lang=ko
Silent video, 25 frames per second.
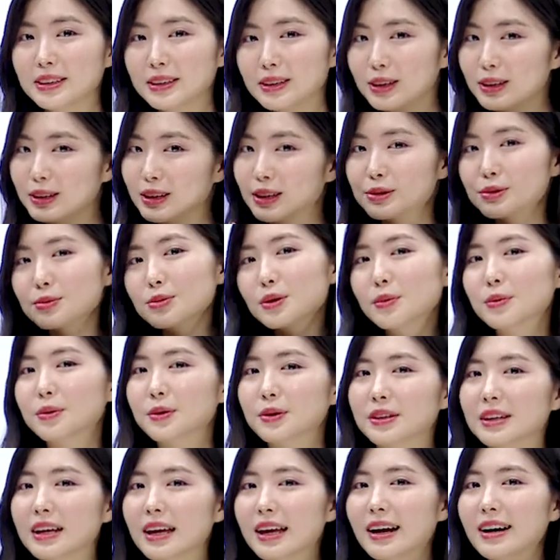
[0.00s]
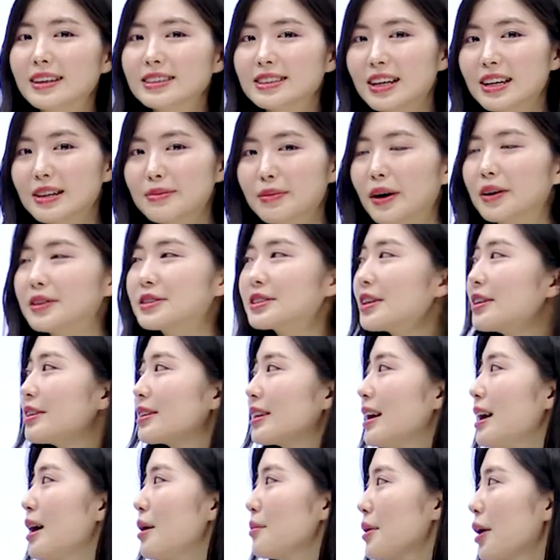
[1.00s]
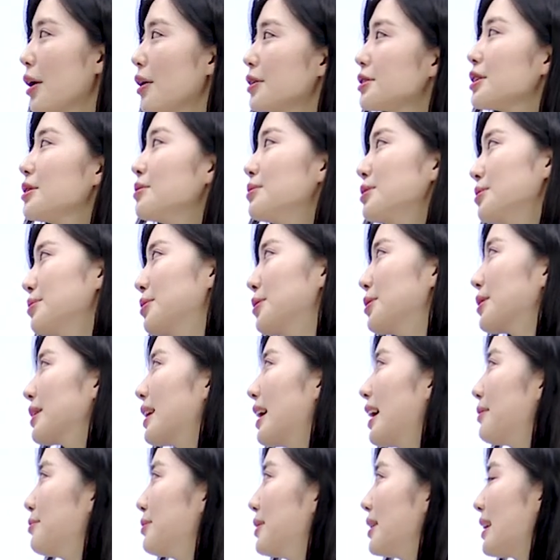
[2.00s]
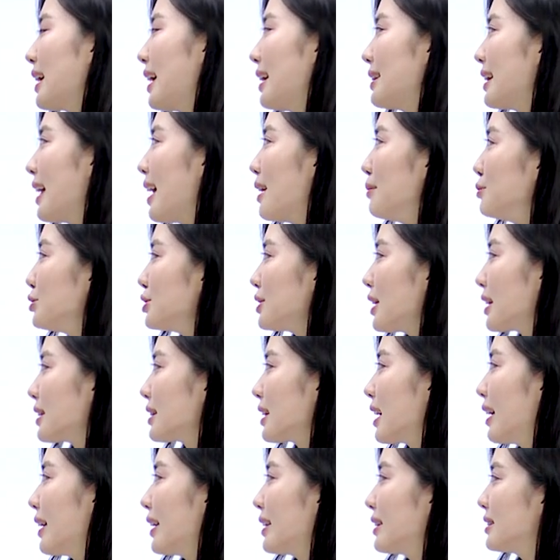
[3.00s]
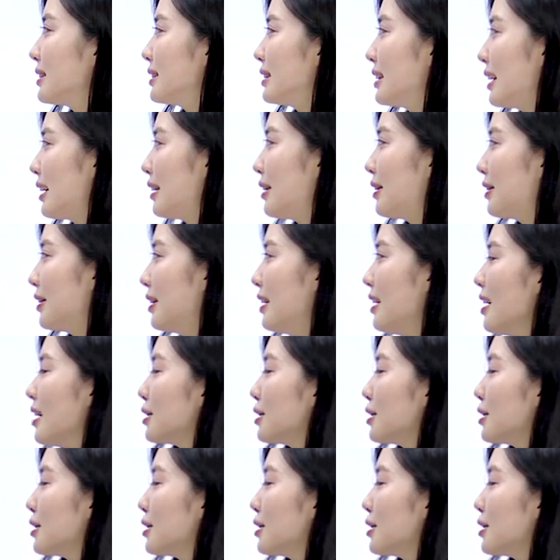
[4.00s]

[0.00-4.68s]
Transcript: 이따 좀 더 볼게요. 저희 먼저 평서문 볼까 합니다. 네 문항 나왔는데요.